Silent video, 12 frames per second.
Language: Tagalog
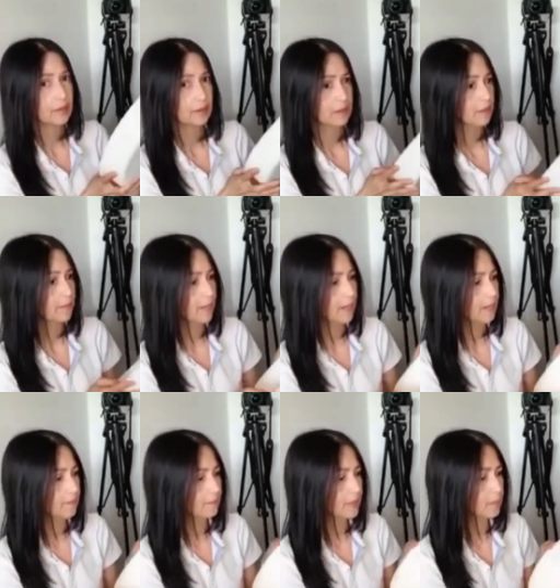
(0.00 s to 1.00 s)
'di ba?
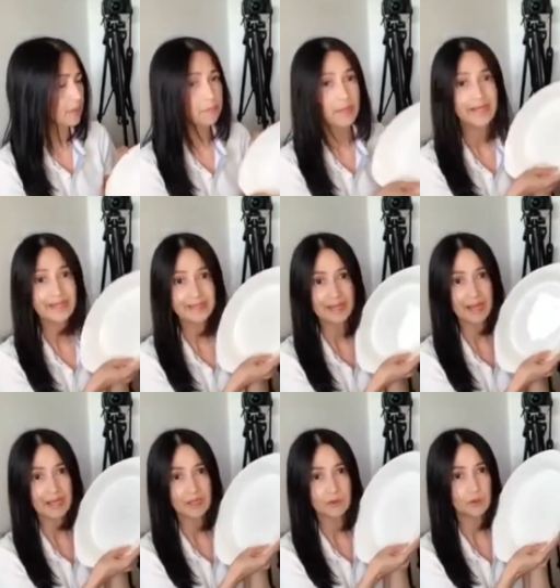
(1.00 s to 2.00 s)
Magbe-bake ka,
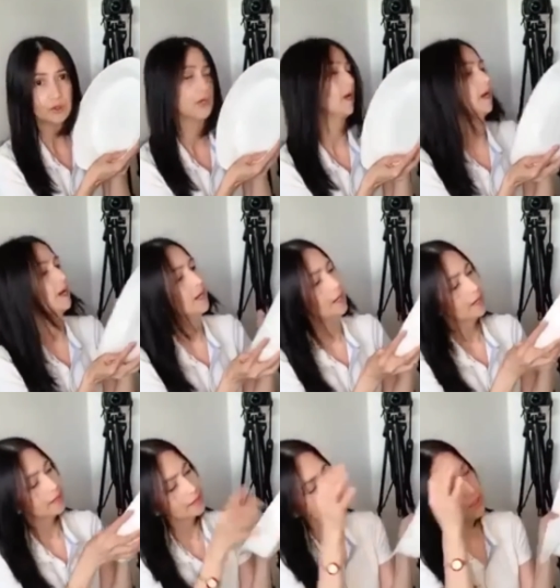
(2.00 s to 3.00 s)
ito siya.
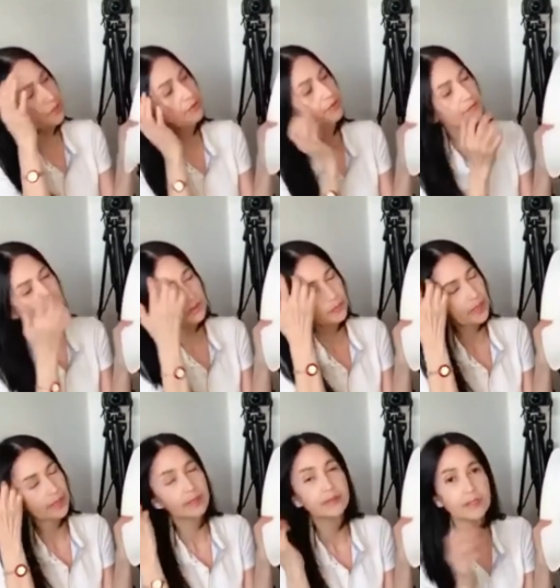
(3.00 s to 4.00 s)
Kasi yung
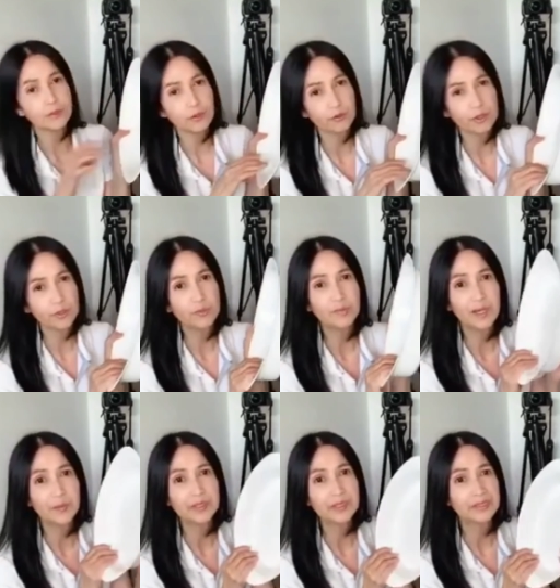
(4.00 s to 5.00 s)
transparent, ayoko nang
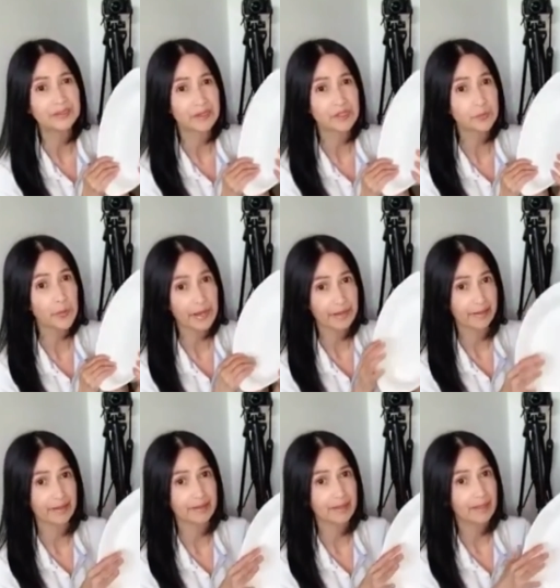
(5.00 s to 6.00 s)
gumamit ng
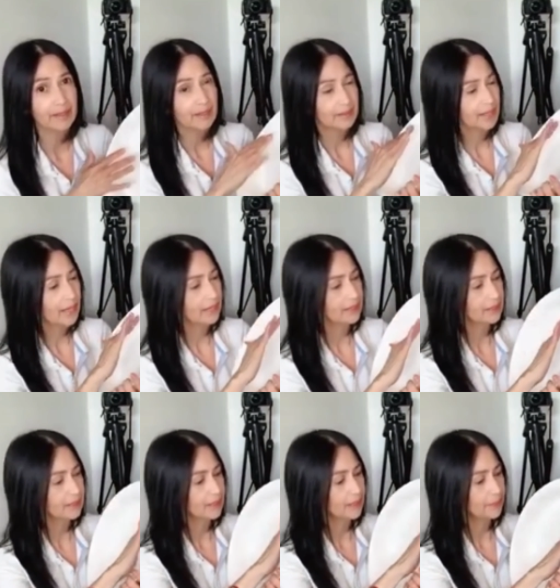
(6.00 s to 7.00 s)
transparent
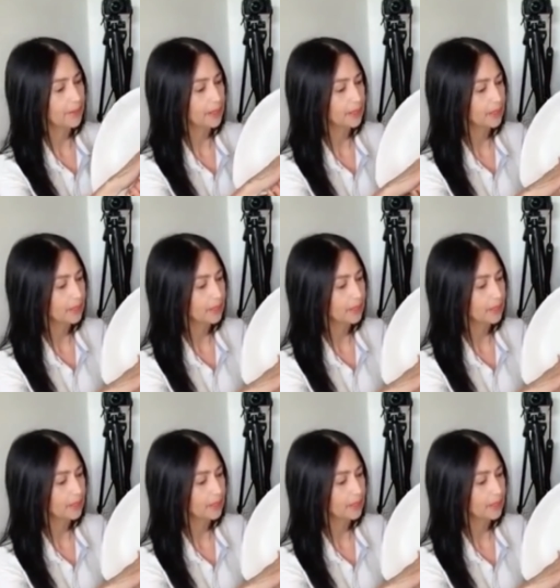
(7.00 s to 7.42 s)
dahil kapag